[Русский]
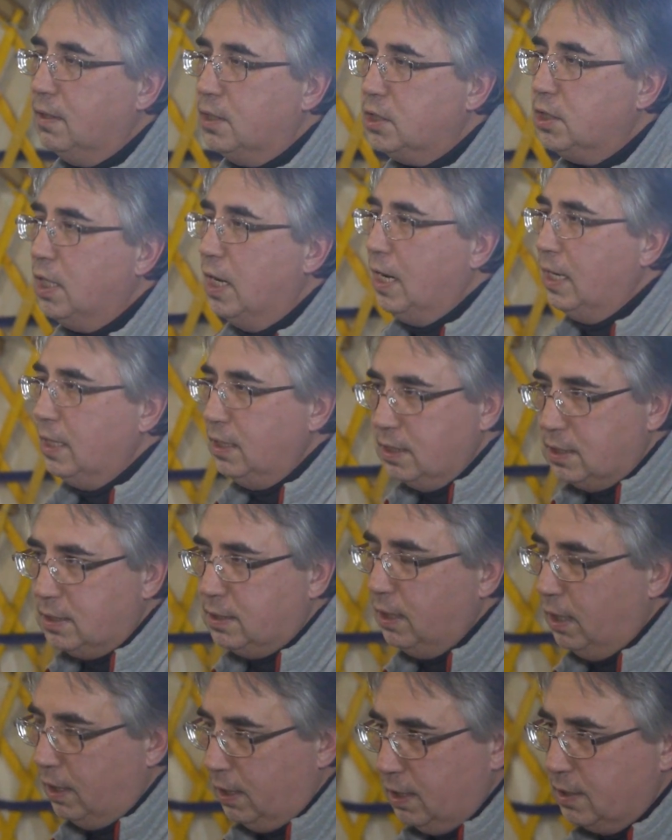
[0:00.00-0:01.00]
вещь и
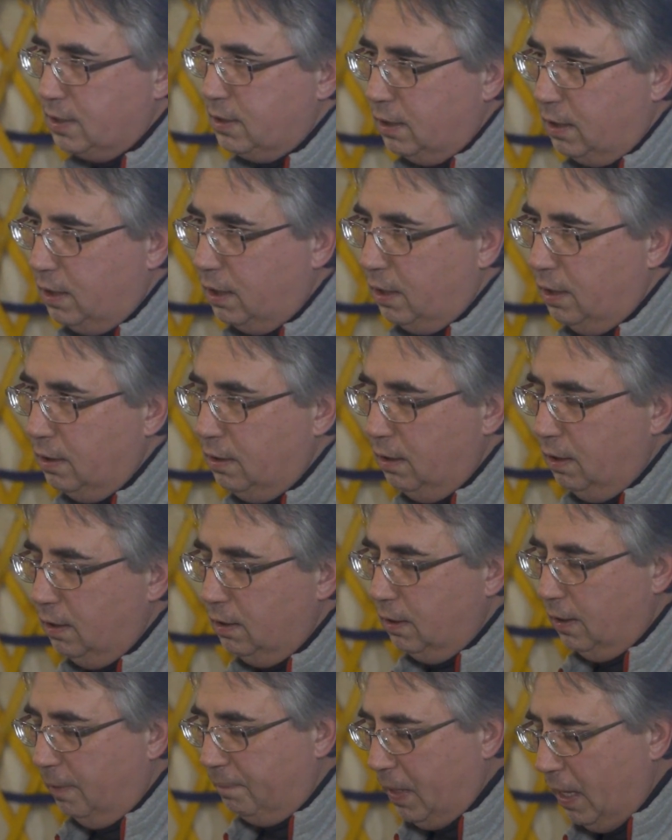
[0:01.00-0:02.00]
старое
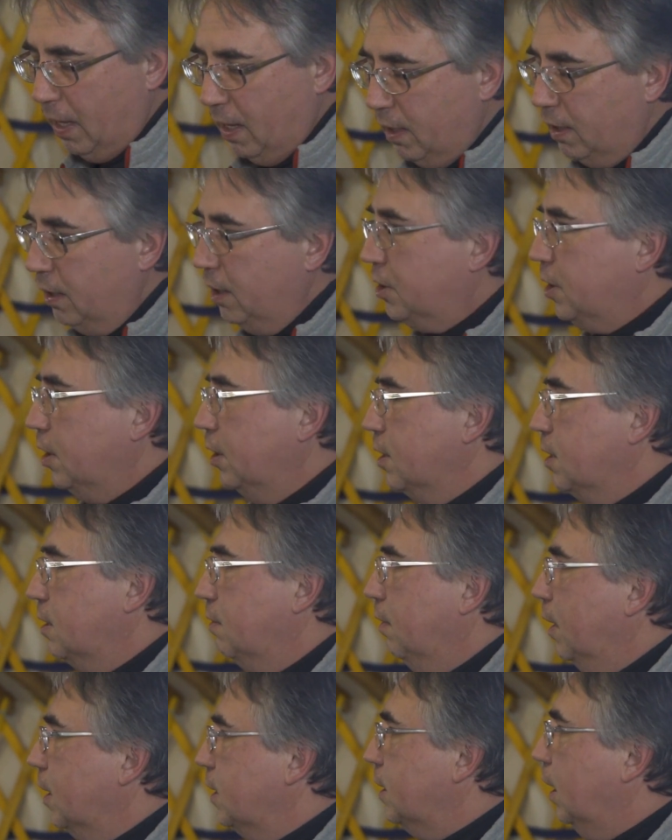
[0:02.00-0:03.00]
захоронение. Речка
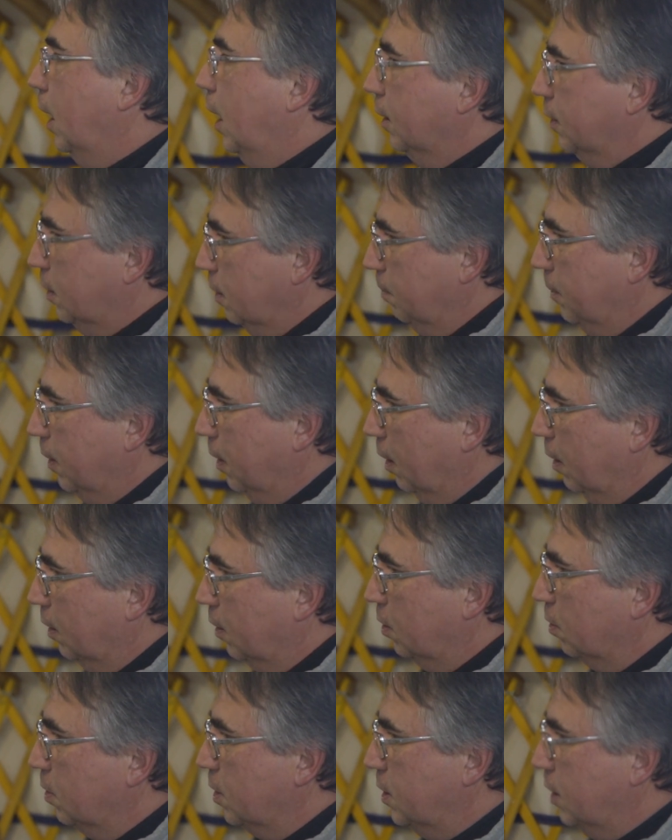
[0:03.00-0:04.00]
называется Атымья,
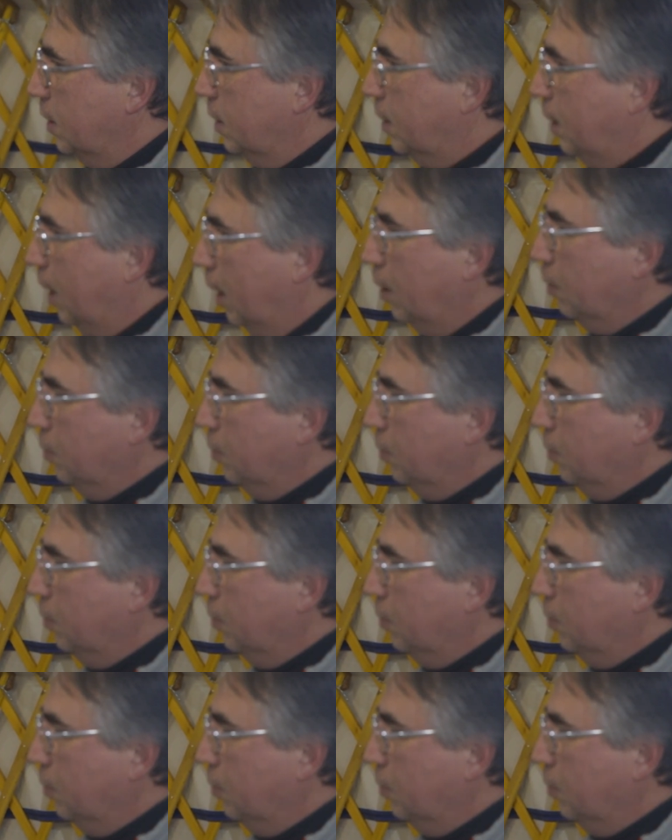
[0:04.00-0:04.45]
то есть река